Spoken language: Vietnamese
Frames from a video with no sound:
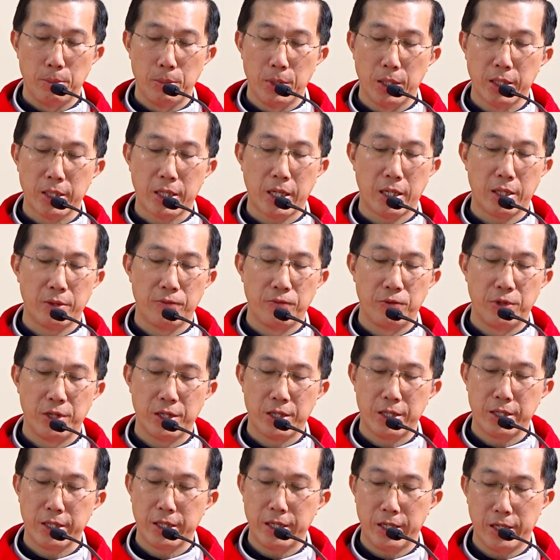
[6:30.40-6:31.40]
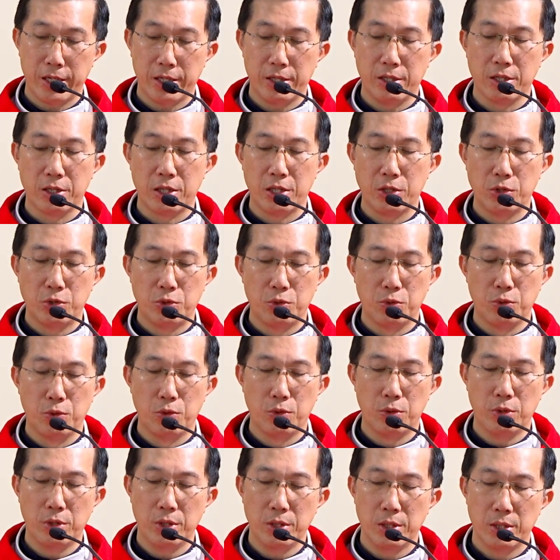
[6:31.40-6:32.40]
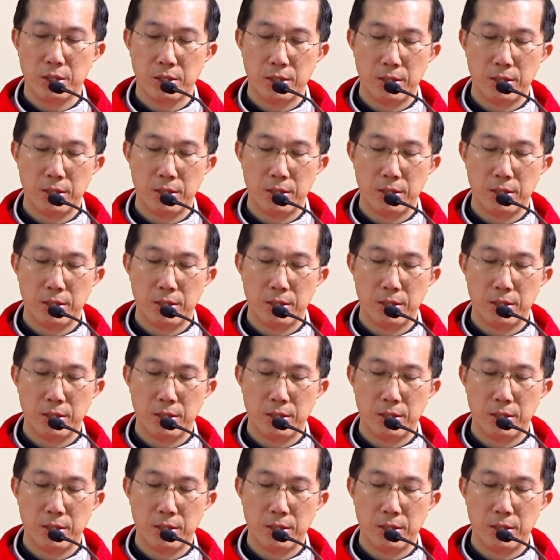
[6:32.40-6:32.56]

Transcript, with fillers: Bên cạnh việc nghe được tiếng Chúa,